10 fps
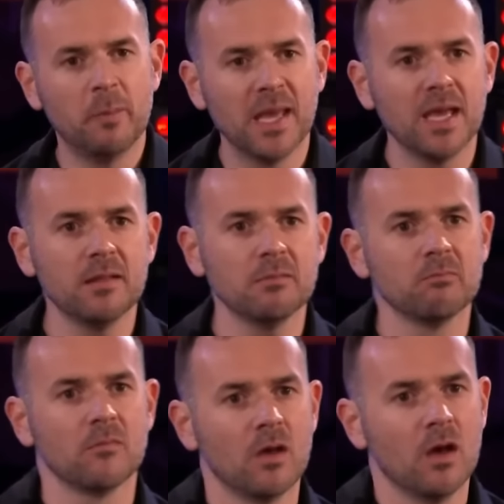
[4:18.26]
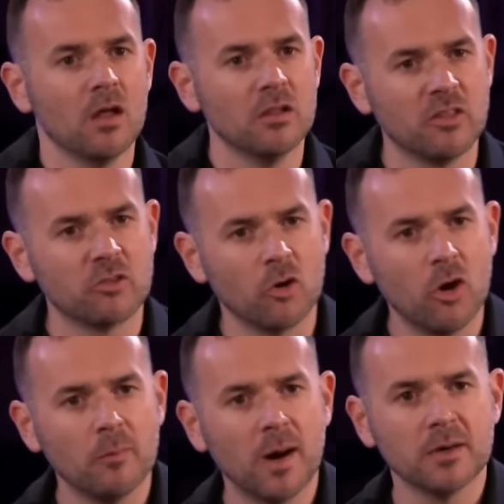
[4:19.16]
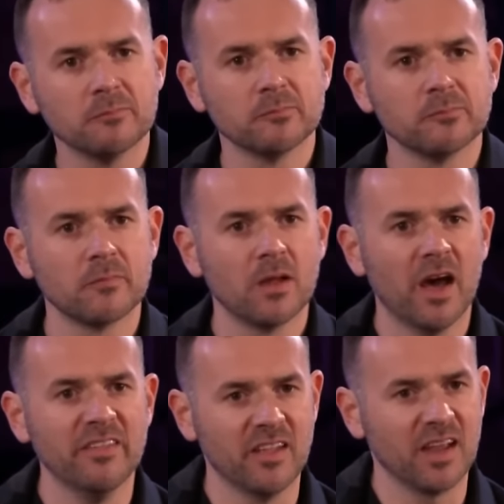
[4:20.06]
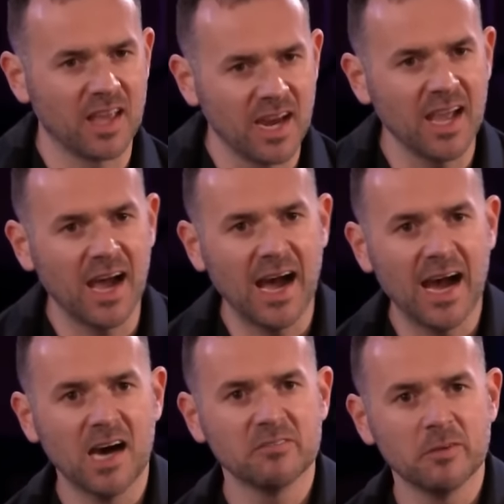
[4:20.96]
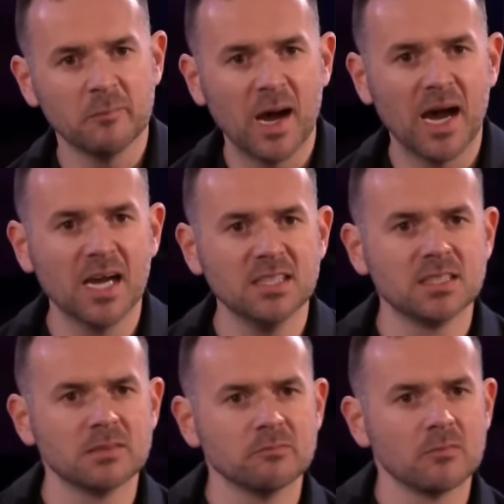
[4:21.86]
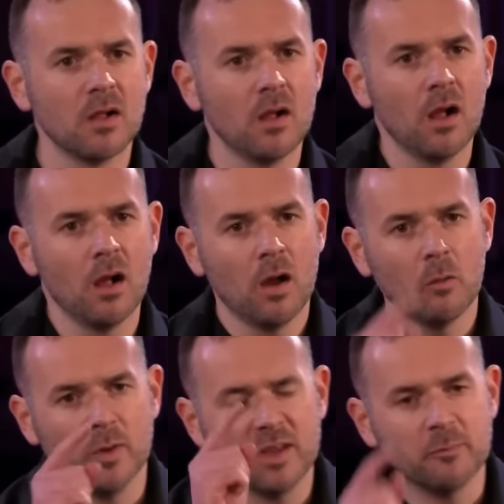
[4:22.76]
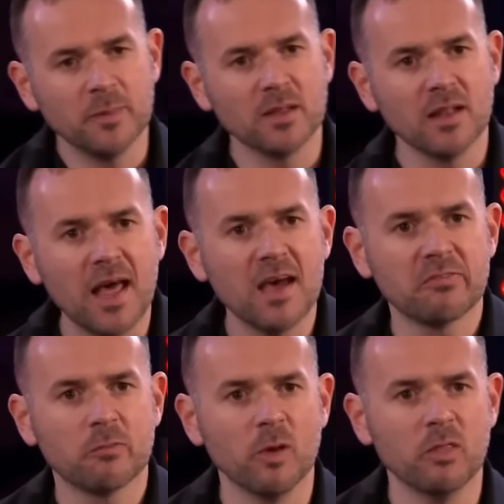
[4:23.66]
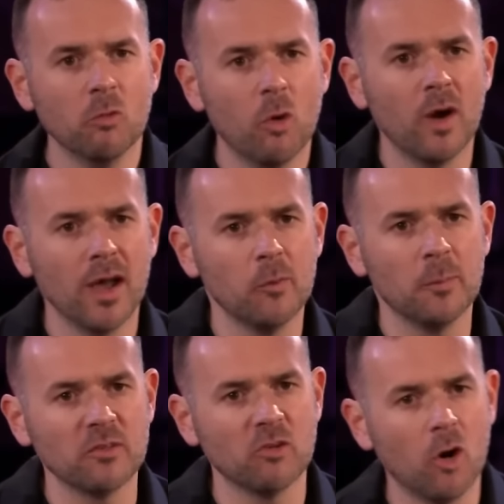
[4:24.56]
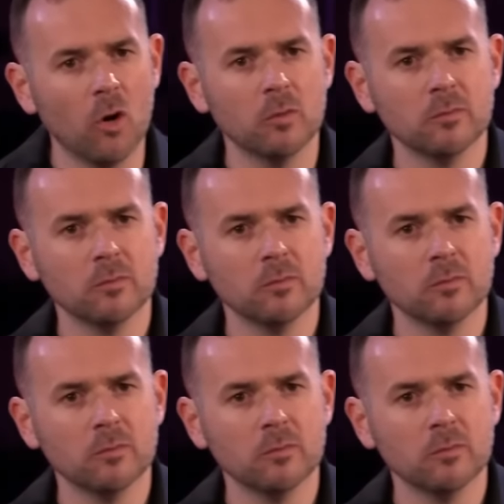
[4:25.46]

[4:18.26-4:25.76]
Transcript: posłuchałem rządu, który mówił mi, abym robił co do mnie należy. Dlatego dziś jestem po trzech syropach na kaszel, jednym głównym i dwóch dodatkowych i